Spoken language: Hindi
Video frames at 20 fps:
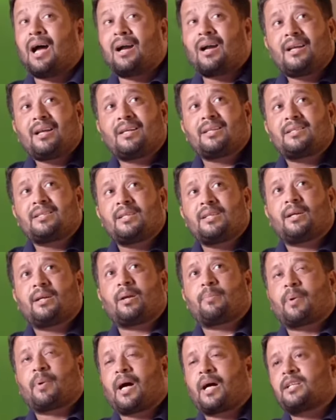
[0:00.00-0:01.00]
सही है अगर
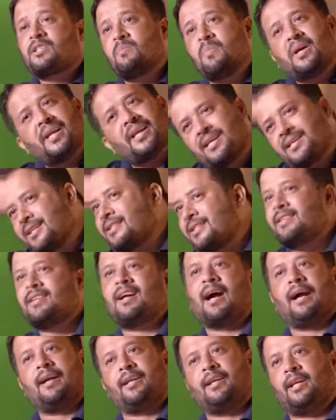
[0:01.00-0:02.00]
किसी के पास मेरे
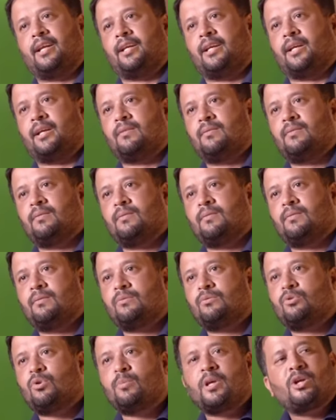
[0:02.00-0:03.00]
जैसी गाड़ी नहीं है
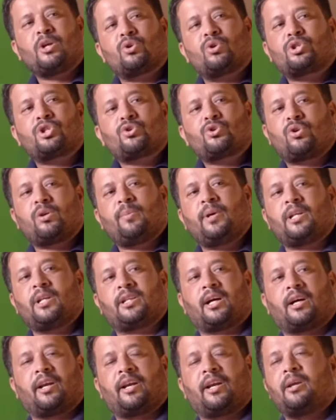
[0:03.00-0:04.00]
तो मेरी कोशिश
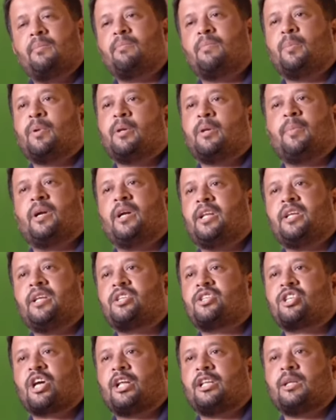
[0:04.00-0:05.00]
होगी मेरी तकरीब में मेरी
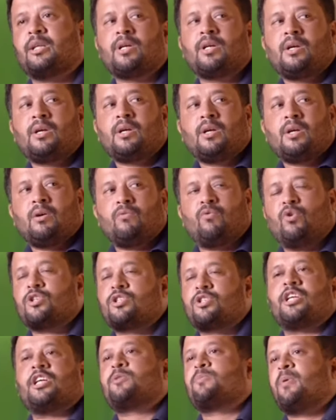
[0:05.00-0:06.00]
बेटी की शादी में
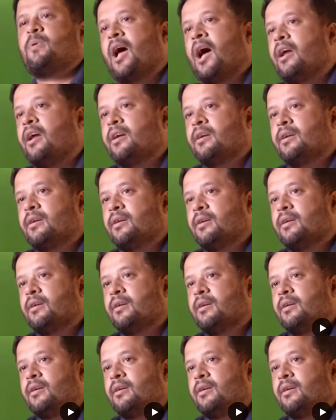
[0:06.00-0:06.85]
वो स्टेज पे ना आए